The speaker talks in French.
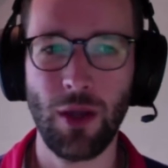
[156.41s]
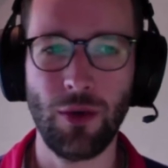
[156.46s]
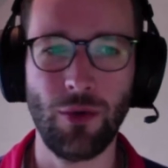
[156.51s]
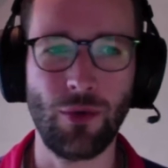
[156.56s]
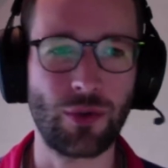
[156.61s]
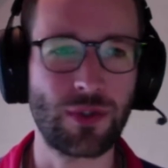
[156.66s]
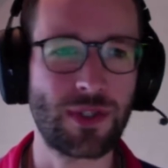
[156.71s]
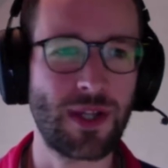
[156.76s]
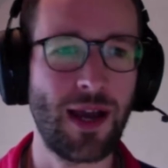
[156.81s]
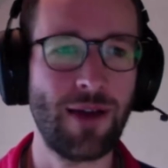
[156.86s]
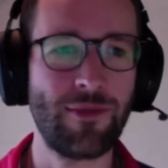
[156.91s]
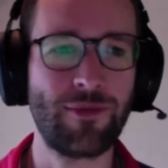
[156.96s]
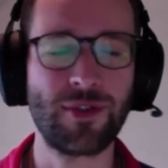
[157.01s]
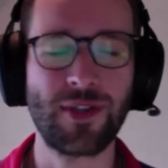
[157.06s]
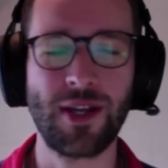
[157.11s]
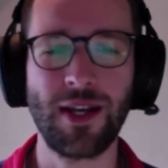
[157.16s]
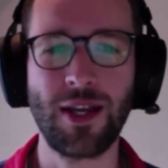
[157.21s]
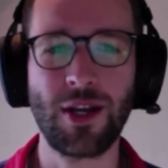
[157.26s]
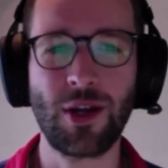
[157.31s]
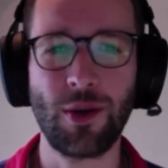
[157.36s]
Donc ça,
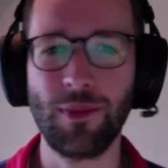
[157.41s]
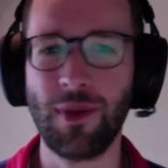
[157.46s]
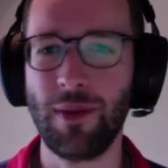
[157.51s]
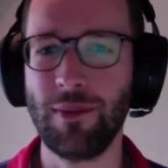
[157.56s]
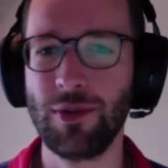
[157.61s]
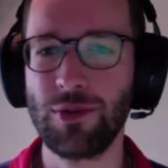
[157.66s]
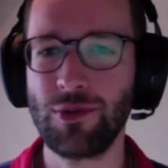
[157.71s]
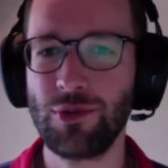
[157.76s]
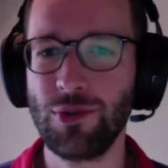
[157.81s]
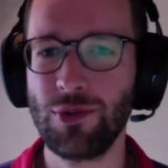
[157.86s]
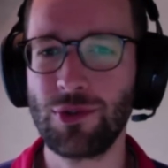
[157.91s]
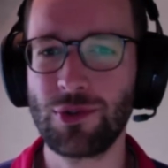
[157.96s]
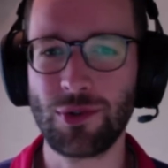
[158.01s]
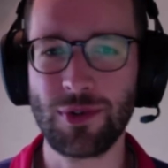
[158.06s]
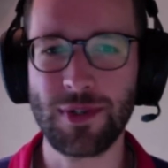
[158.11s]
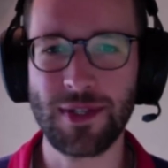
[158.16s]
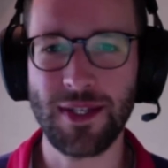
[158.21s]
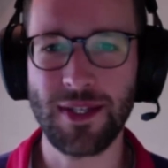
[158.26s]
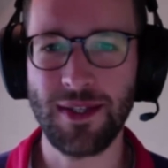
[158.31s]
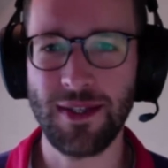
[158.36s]
vous allez comme d'habitude sur
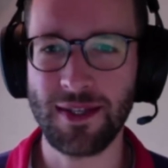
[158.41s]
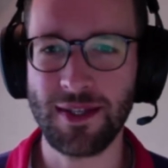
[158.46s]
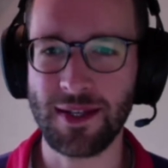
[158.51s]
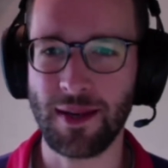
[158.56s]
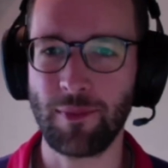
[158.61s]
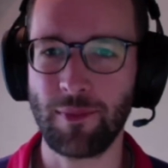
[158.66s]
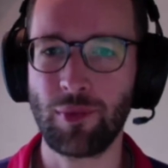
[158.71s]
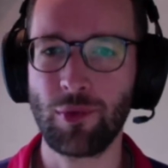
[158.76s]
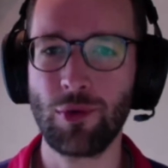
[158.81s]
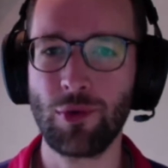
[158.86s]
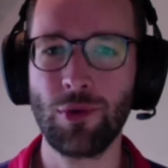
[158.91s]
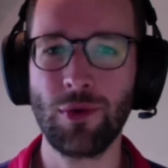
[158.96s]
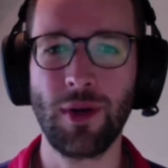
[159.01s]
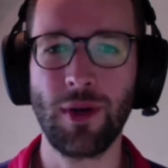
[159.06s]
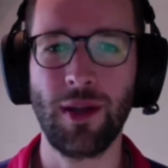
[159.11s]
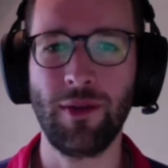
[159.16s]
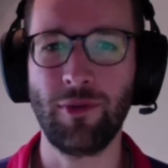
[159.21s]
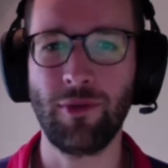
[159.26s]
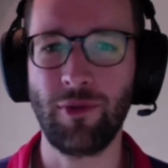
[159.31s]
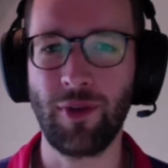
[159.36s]
le site des impôts
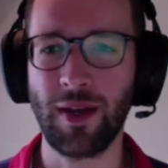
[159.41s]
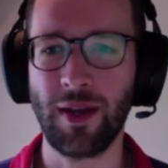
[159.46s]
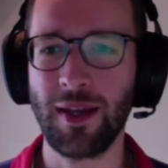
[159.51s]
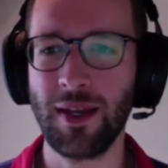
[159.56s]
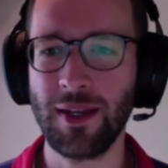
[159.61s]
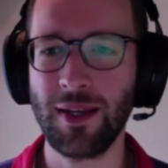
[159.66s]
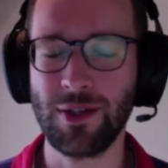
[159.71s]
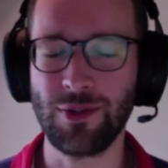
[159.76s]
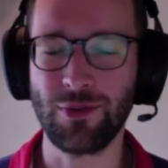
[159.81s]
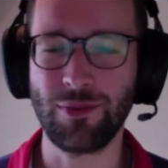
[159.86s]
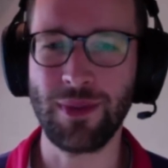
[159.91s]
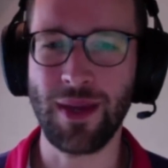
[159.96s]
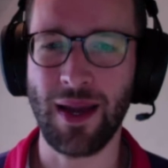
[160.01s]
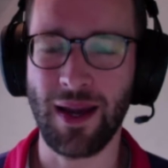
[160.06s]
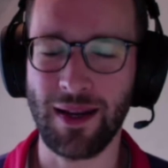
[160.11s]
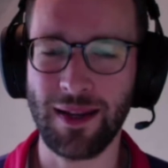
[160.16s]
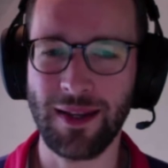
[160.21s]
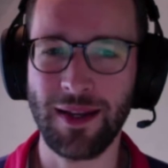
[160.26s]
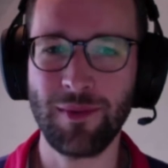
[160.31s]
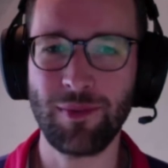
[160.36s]
et vous verrez, ils ont mis
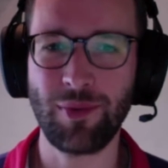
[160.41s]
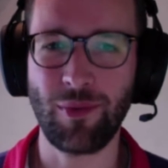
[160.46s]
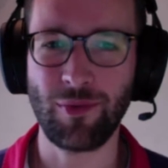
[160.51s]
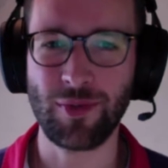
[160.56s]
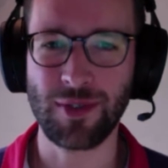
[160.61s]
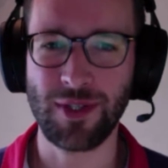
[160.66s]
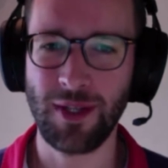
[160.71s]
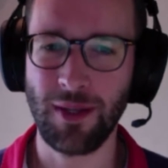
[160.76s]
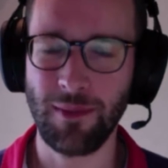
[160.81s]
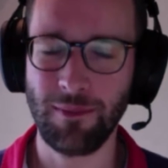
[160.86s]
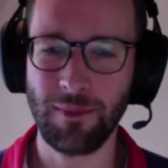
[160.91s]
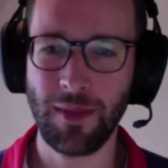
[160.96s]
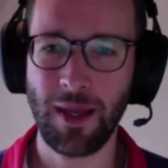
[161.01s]
un lien pour vous aider.